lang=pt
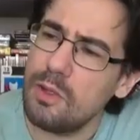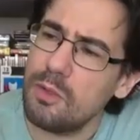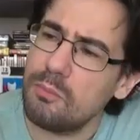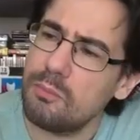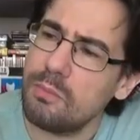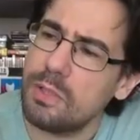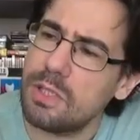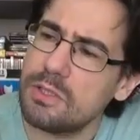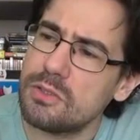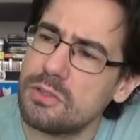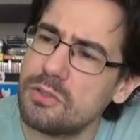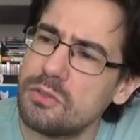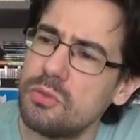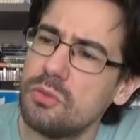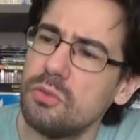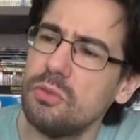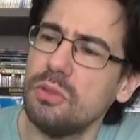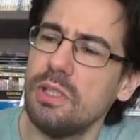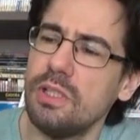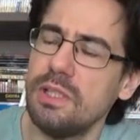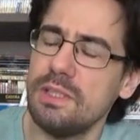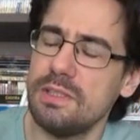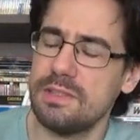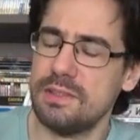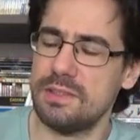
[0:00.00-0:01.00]
Mas o
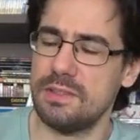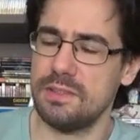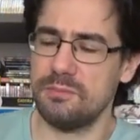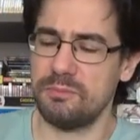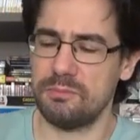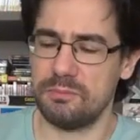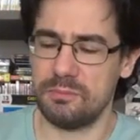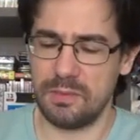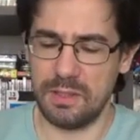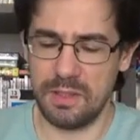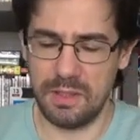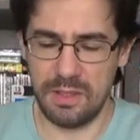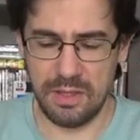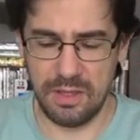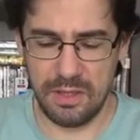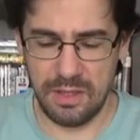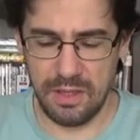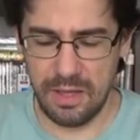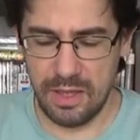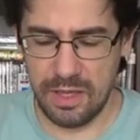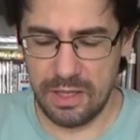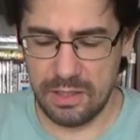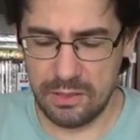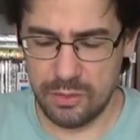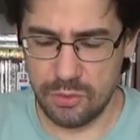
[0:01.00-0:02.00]
lance
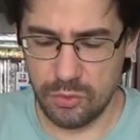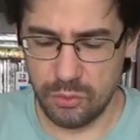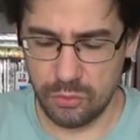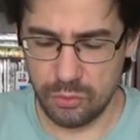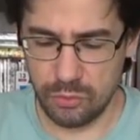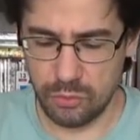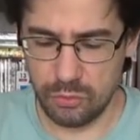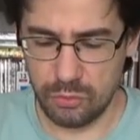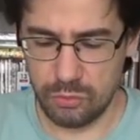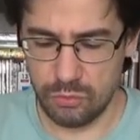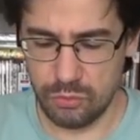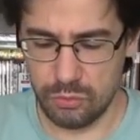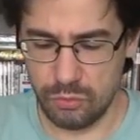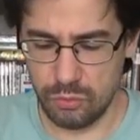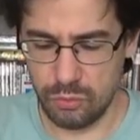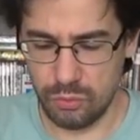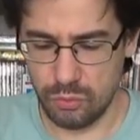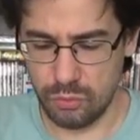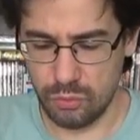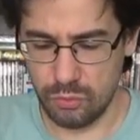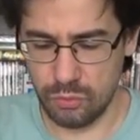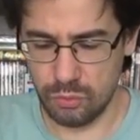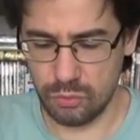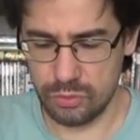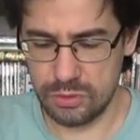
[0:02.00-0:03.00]
é que o,
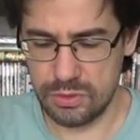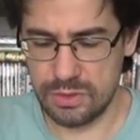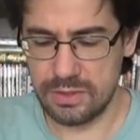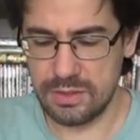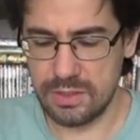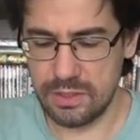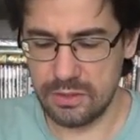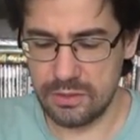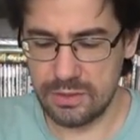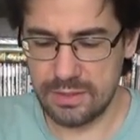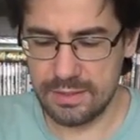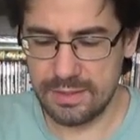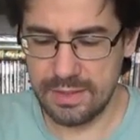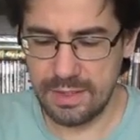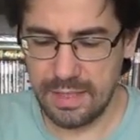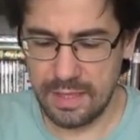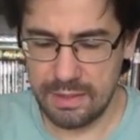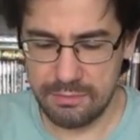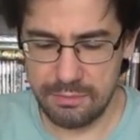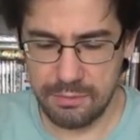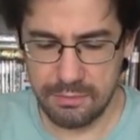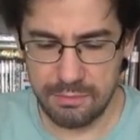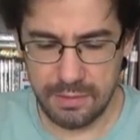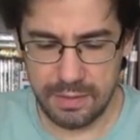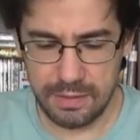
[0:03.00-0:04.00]
o Tiziano
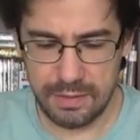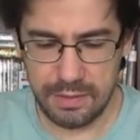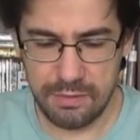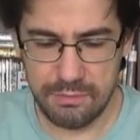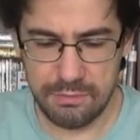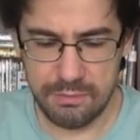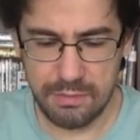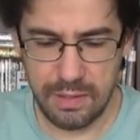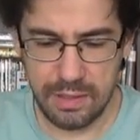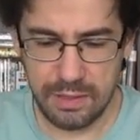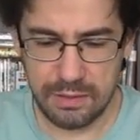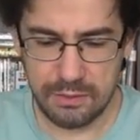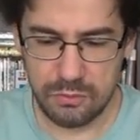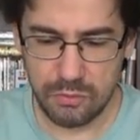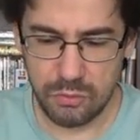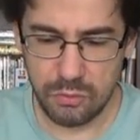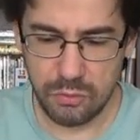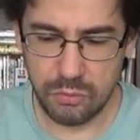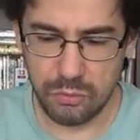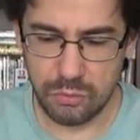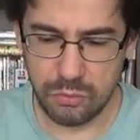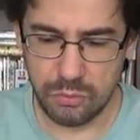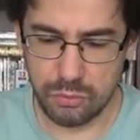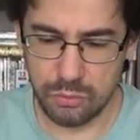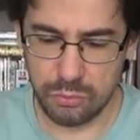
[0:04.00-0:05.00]
Esclave vai levar
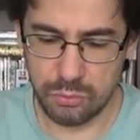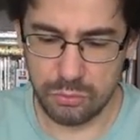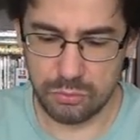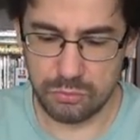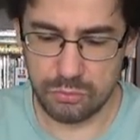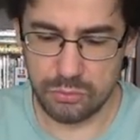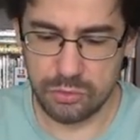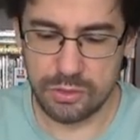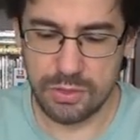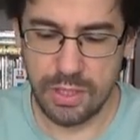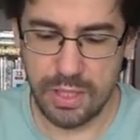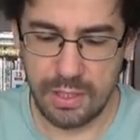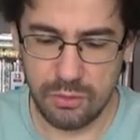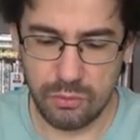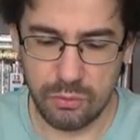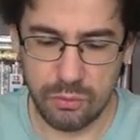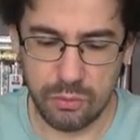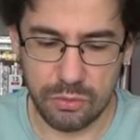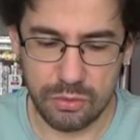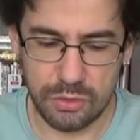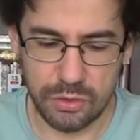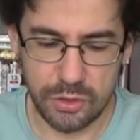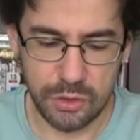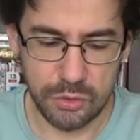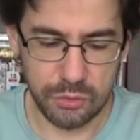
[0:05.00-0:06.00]
o
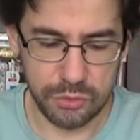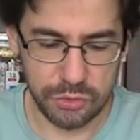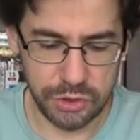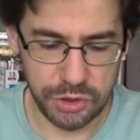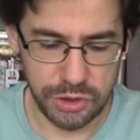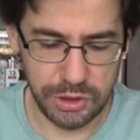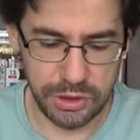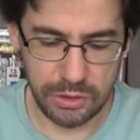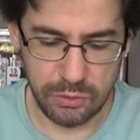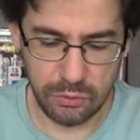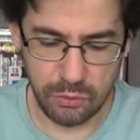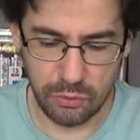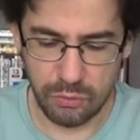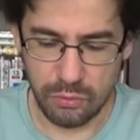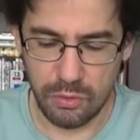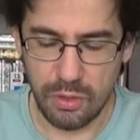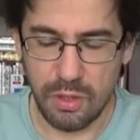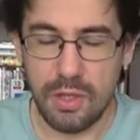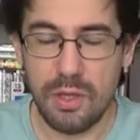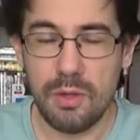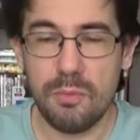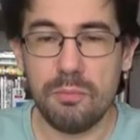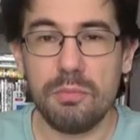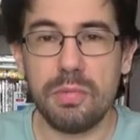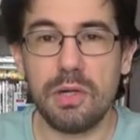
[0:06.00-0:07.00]
Zagor e o Chico
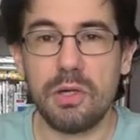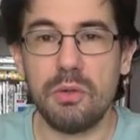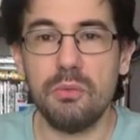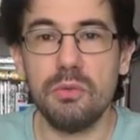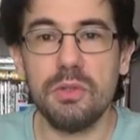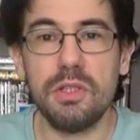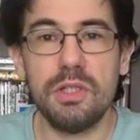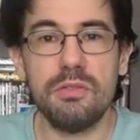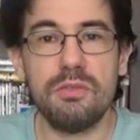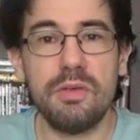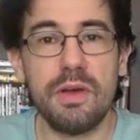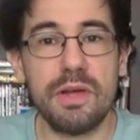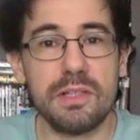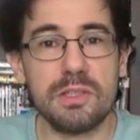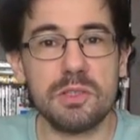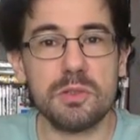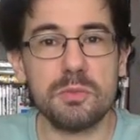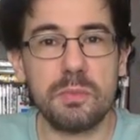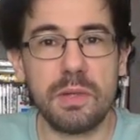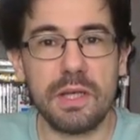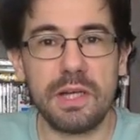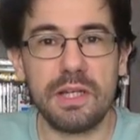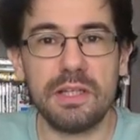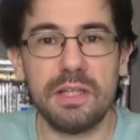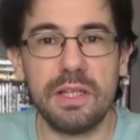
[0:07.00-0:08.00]
para um universo
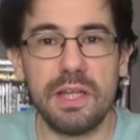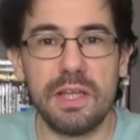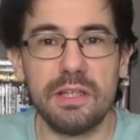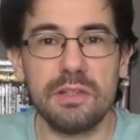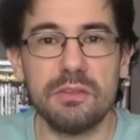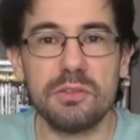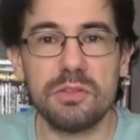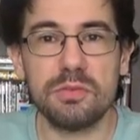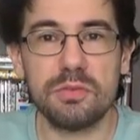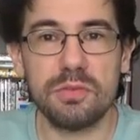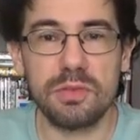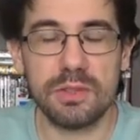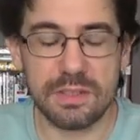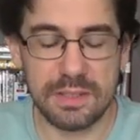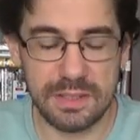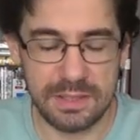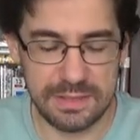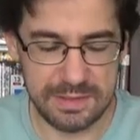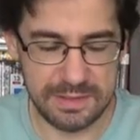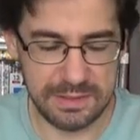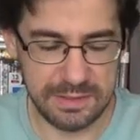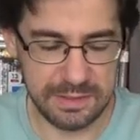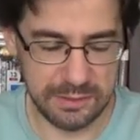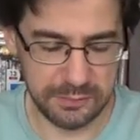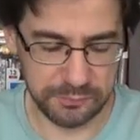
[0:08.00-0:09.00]
paralelo de
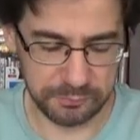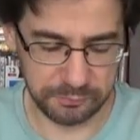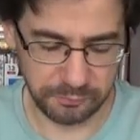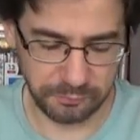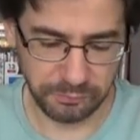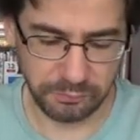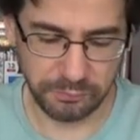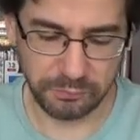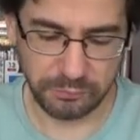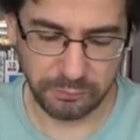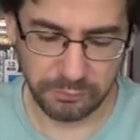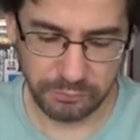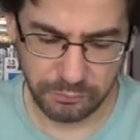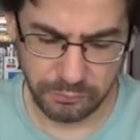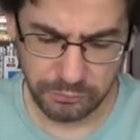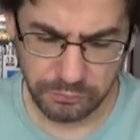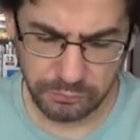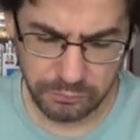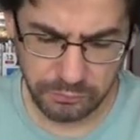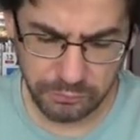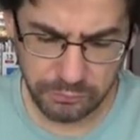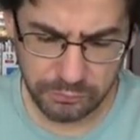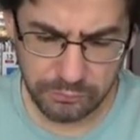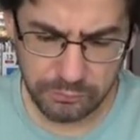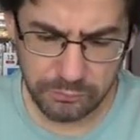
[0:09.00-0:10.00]
fantasia.
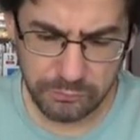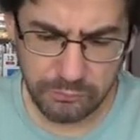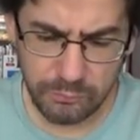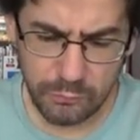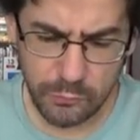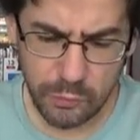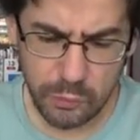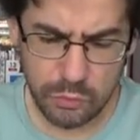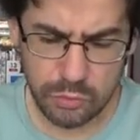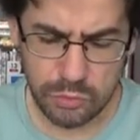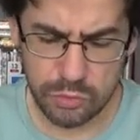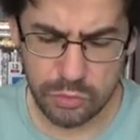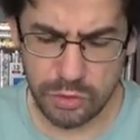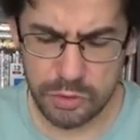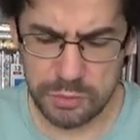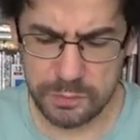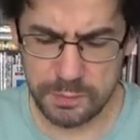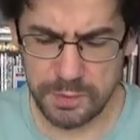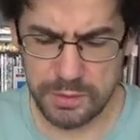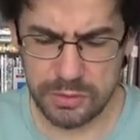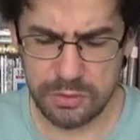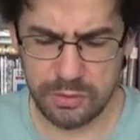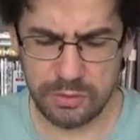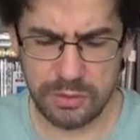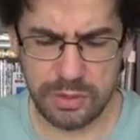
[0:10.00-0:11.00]
Os dois
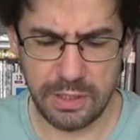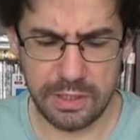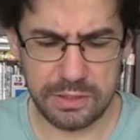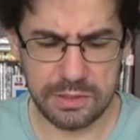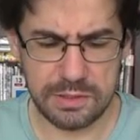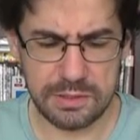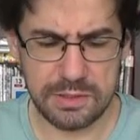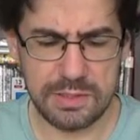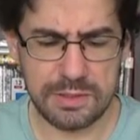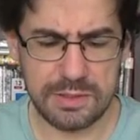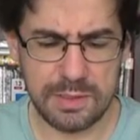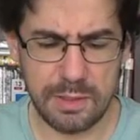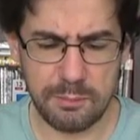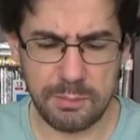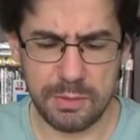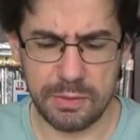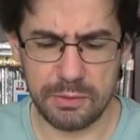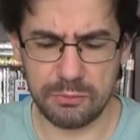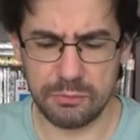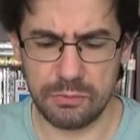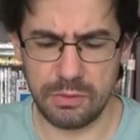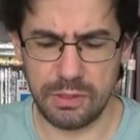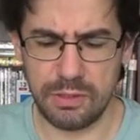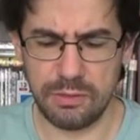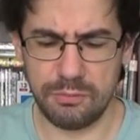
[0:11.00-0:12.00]
personagens recebem
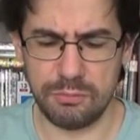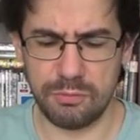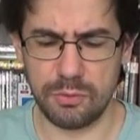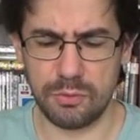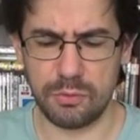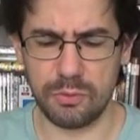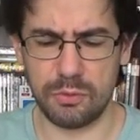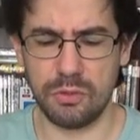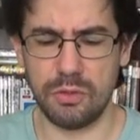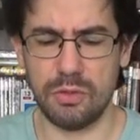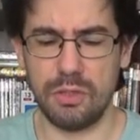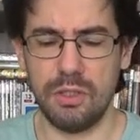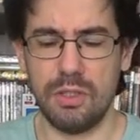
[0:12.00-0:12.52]
um livro